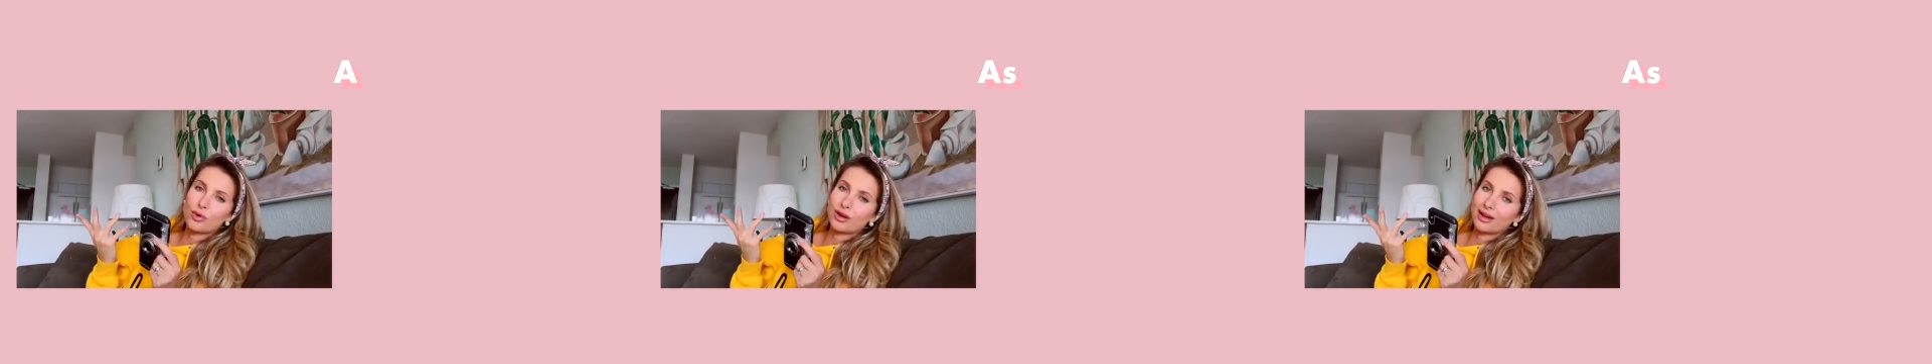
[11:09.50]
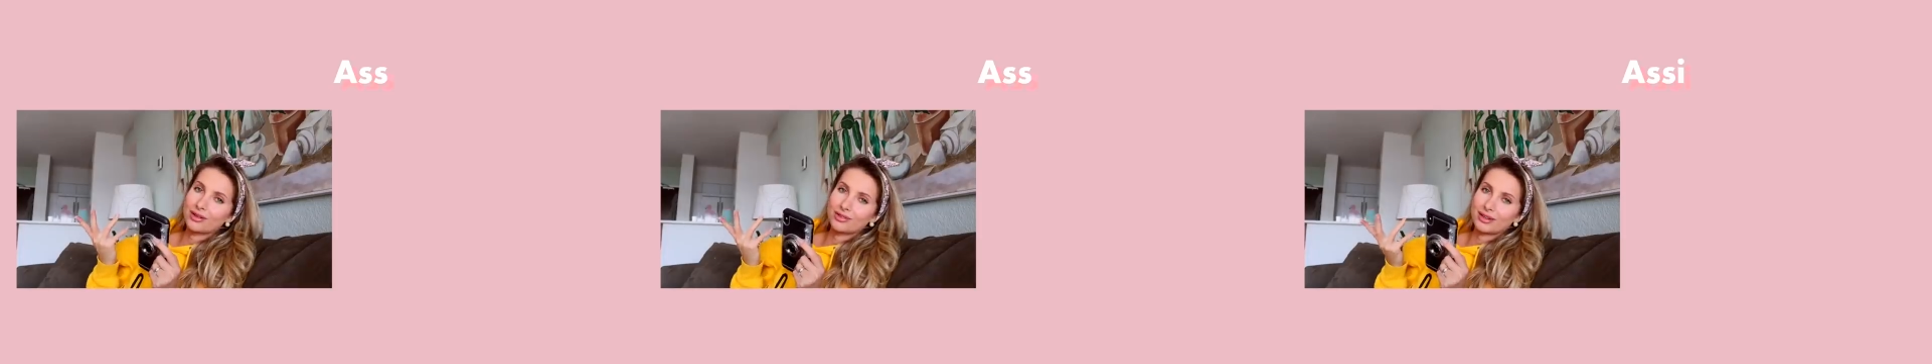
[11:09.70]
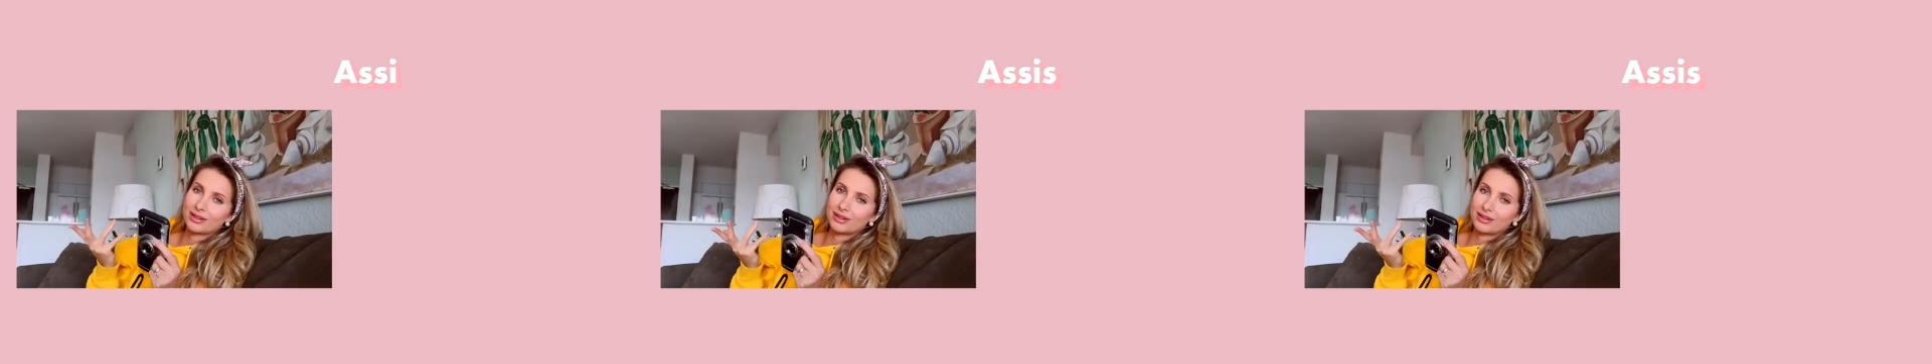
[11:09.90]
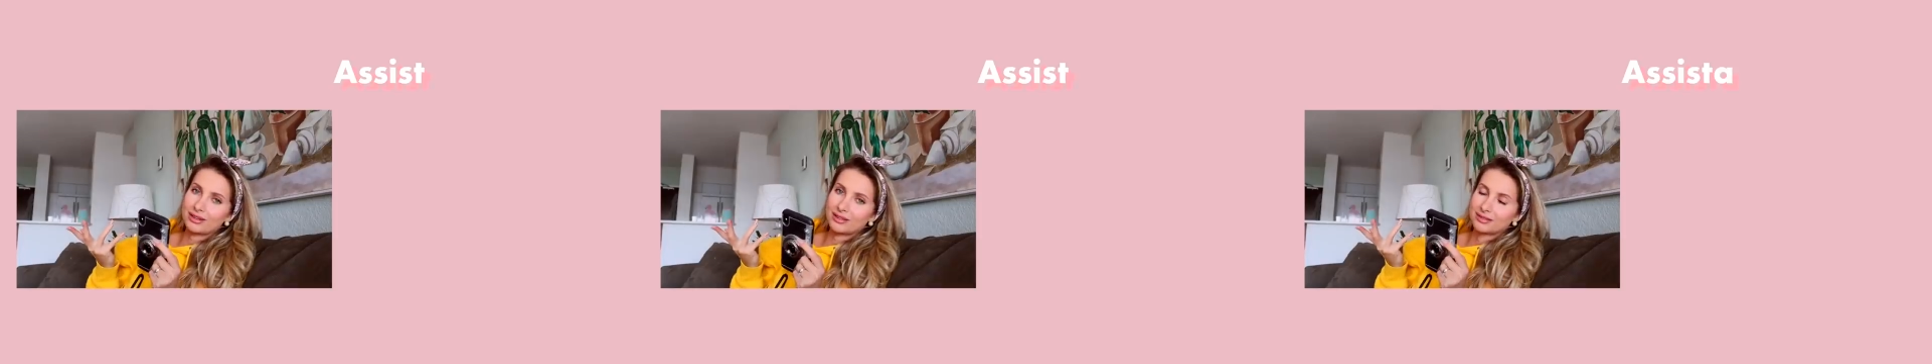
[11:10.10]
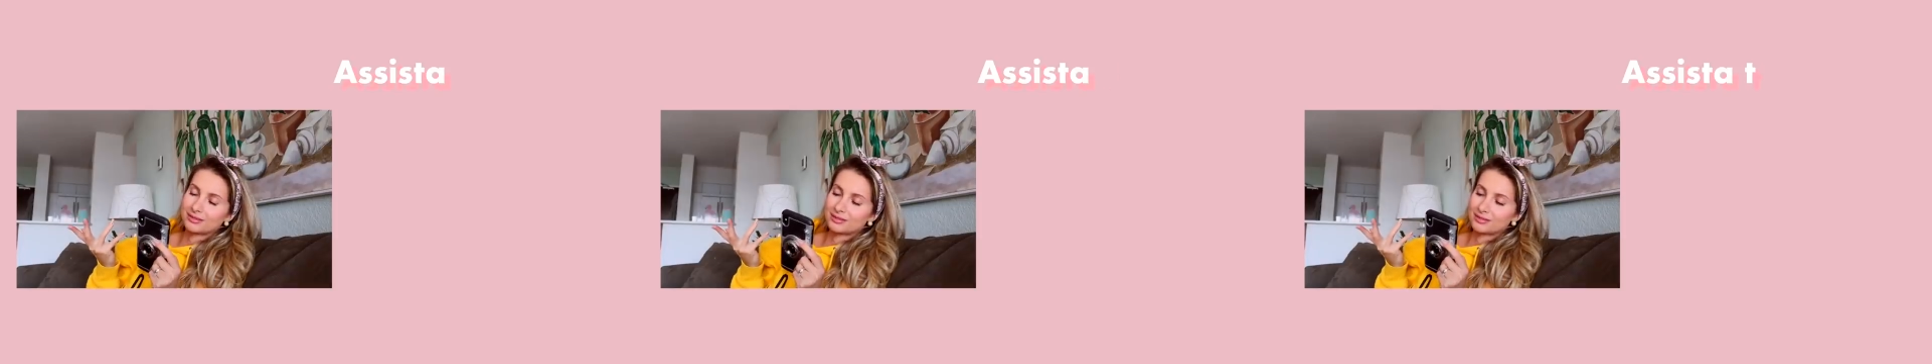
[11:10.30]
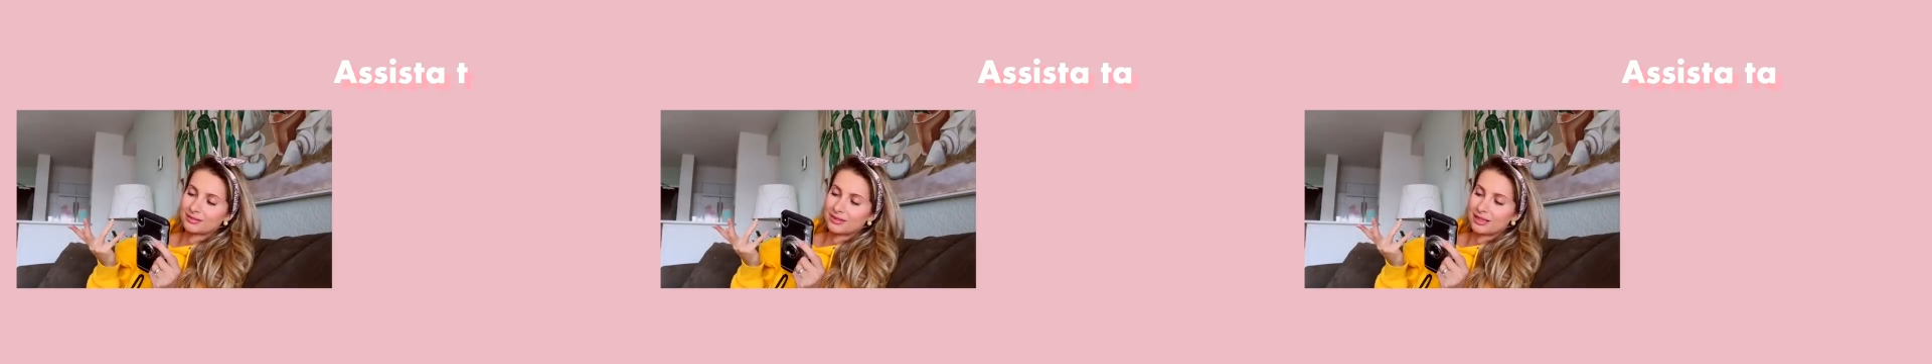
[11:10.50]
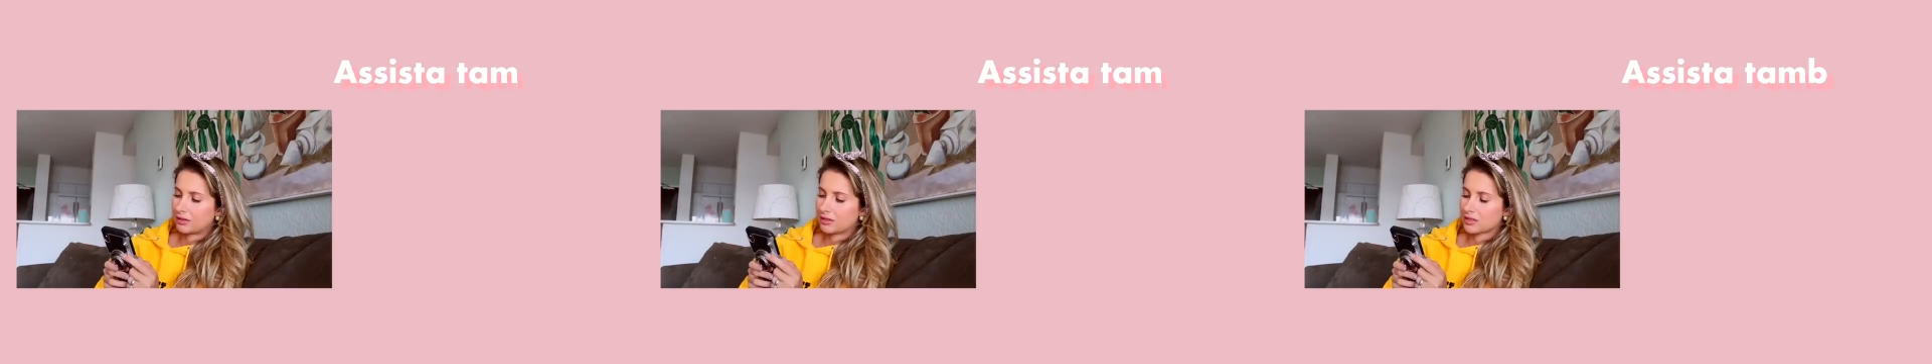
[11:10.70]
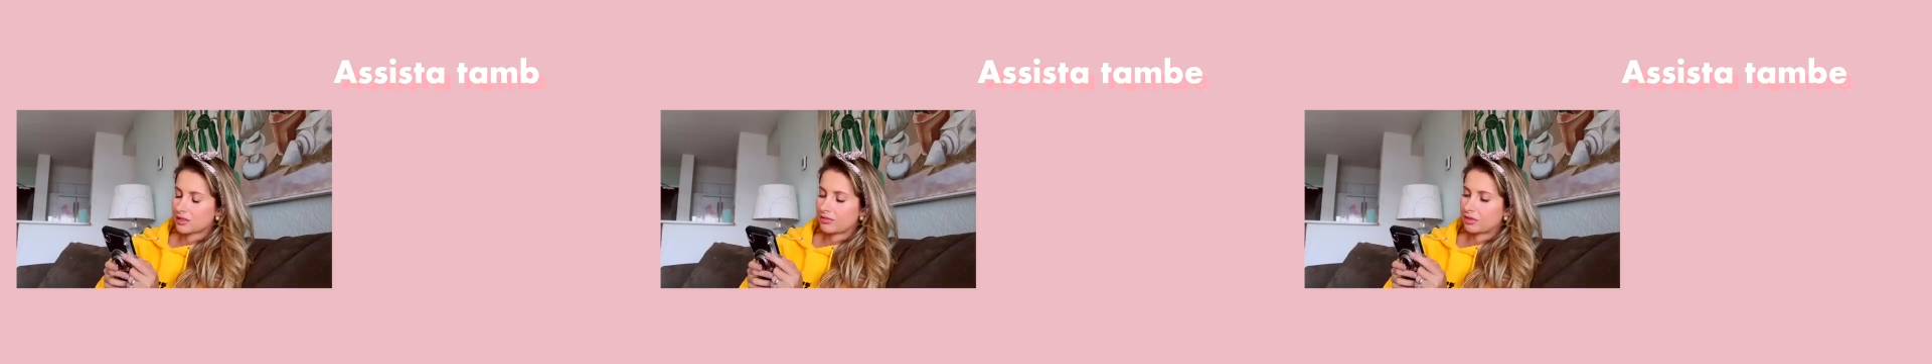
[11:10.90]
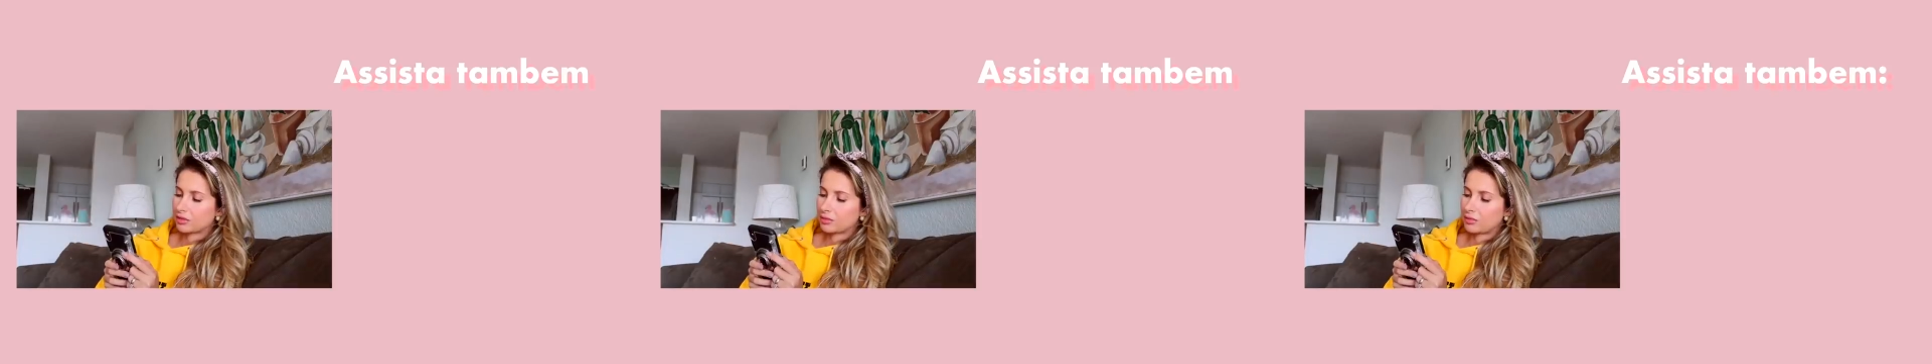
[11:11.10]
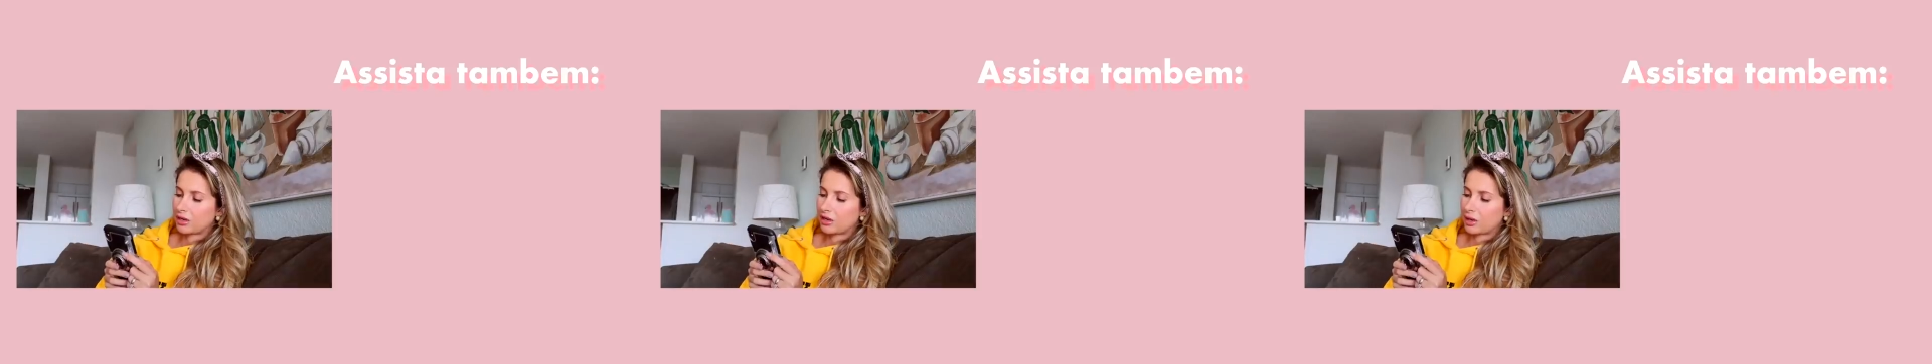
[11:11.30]
morrendo aqui, vendo essa
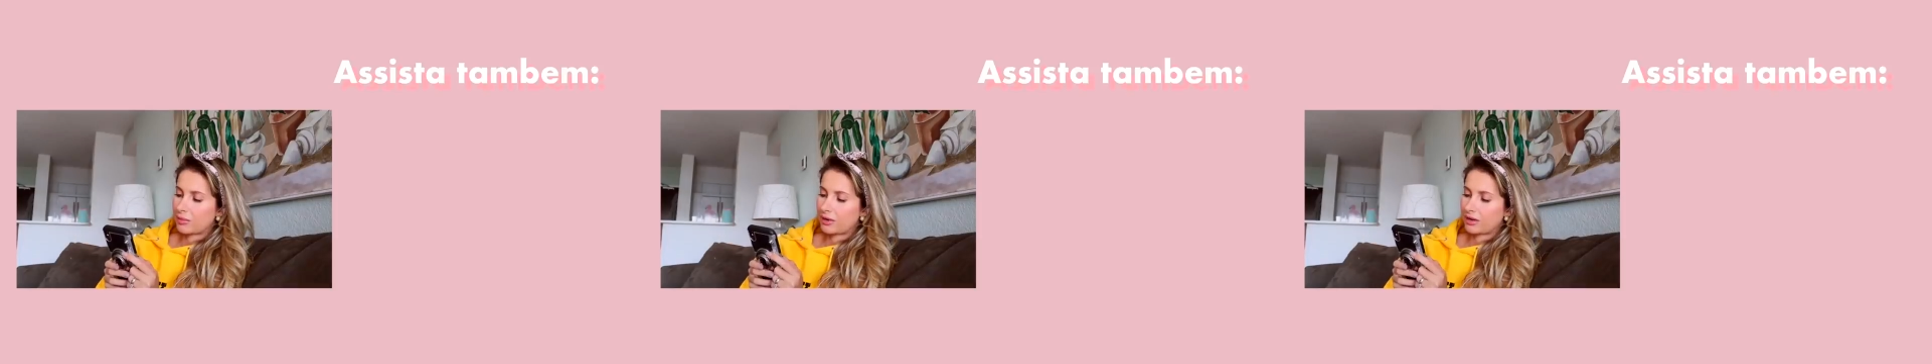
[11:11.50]
foto minha com